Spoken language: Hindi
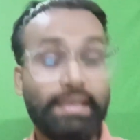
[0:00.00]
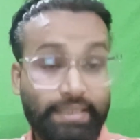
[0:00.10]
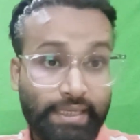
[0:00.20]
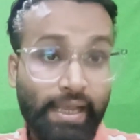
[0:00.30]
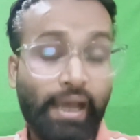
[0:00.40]

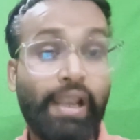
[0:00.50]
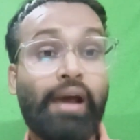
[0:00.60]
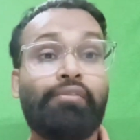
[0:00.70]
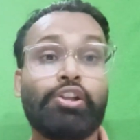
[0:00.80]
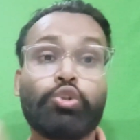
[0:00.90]
इसके
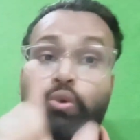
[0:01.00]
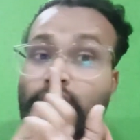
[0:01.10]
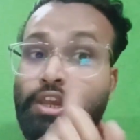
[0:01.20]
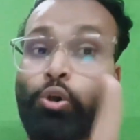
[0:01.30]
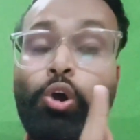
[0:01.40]
अलावा जो
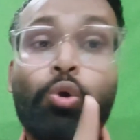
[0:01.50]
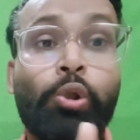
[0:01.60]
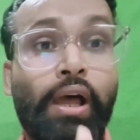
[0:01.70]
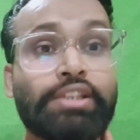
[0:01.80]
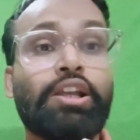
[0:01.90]
एक और
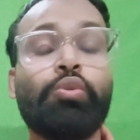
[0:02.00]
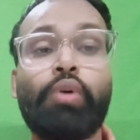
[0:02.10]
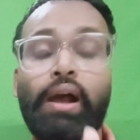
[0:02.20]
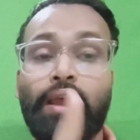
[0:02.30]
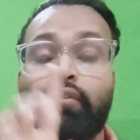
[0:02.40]
खुलासा
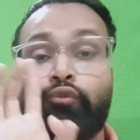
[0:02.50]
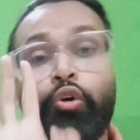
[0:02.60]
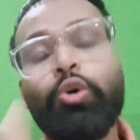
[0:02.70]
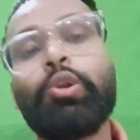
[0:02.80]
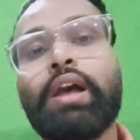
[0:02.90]
हुआ है
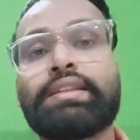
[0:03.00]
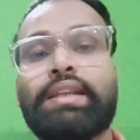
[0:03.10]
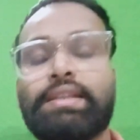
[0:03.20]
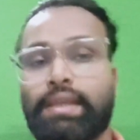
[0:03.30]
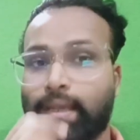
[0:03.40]
वो
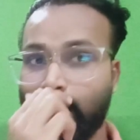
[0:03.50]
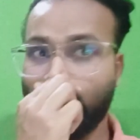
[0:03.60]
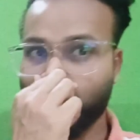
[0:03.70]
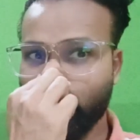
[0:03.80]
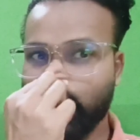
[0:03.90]
खुलासा ये है
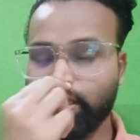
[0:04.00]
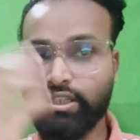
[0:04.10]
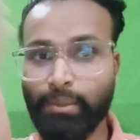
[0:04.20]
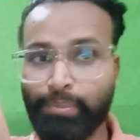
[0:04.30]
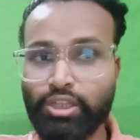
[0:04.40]

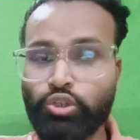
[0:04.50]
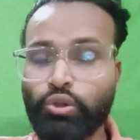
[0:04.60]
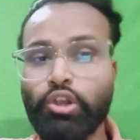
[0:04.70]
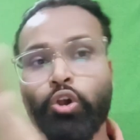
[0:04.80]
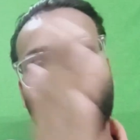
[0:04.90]
जब
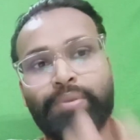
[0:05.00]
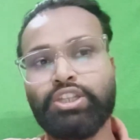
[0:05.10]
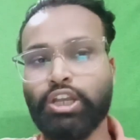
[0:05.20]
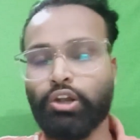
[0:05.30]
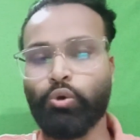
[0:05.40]
बच्चों की कॉपी
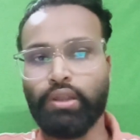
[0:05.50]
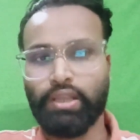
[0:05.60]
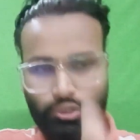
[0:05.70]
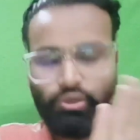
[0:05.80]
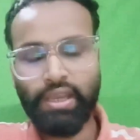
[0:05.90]
चेक हो रही
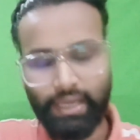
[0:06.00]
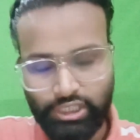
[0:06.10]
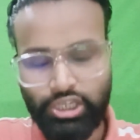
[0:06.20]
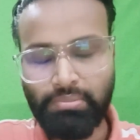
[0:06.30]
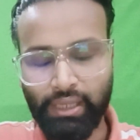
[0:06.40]
है जो कि एक
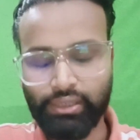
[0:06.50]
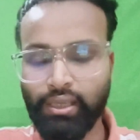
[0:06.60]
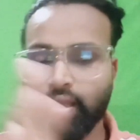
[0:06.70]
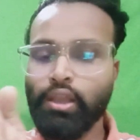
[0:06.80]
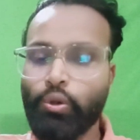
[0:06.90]
अच्छी बात
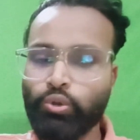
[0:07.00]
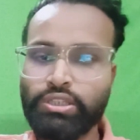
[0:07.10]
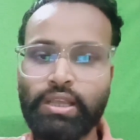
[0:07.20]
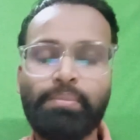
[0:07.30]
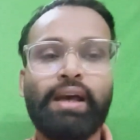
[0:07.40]
है
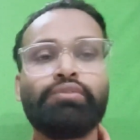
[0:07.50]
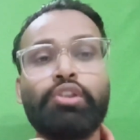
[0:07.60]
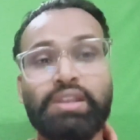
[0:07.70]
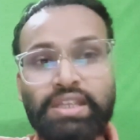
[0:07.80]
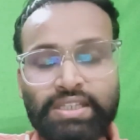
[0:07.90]
उसके बाद वो
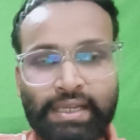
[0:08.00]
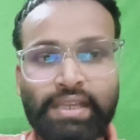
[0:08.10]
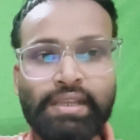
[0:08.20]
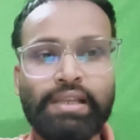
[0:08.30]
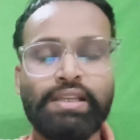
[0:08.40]

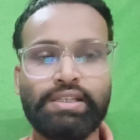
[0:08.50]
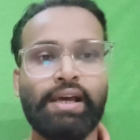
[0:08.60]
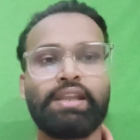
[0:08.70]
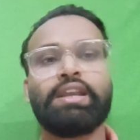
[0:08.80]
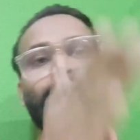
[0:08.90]
रीचेकिंग के लिए
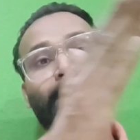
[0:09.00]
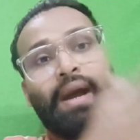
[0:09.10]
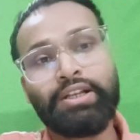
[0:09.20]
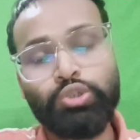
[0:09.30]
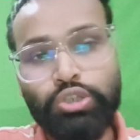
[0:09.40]
जा रही है
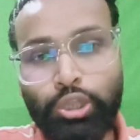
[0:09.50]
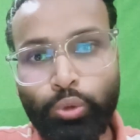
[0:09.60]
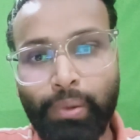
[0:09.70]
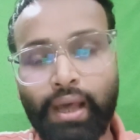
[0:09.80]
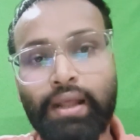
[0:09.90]
मार्क्स उसके
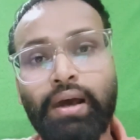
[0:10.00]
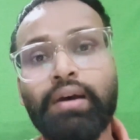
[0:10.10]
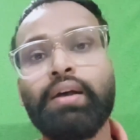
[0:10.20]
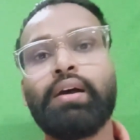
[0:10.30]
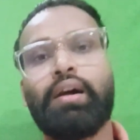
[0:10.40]
दोबारा
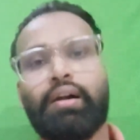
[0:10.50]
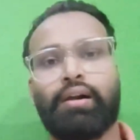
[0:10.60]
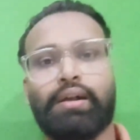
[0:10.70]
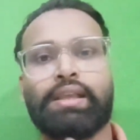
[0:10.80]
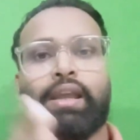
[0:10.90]

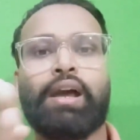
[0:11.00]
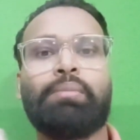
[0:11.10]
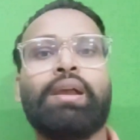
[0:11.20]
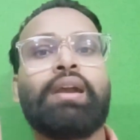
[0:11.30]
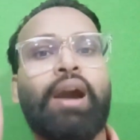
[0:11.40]
क्या
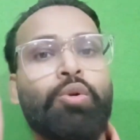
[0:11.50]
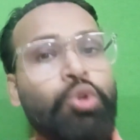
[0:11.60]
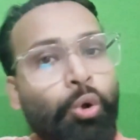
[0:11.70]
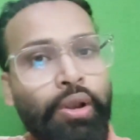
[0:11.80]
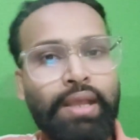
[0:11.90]
नाम है
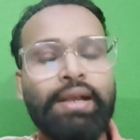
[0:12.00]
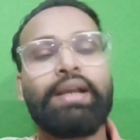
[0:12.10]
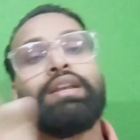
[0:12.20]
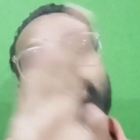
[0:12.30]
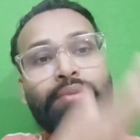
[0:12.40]
काउंट हो रहे हैं
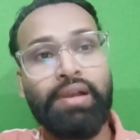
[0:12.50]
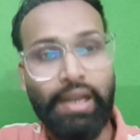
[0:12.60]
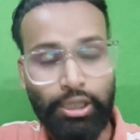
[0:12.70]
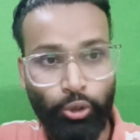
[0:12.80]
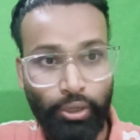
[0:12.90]
कहीं
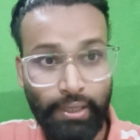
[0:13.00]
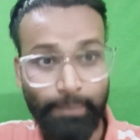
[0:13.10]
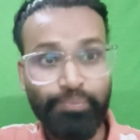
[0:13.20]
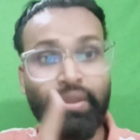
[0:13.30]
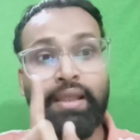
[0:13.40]
गलत तो नहीं है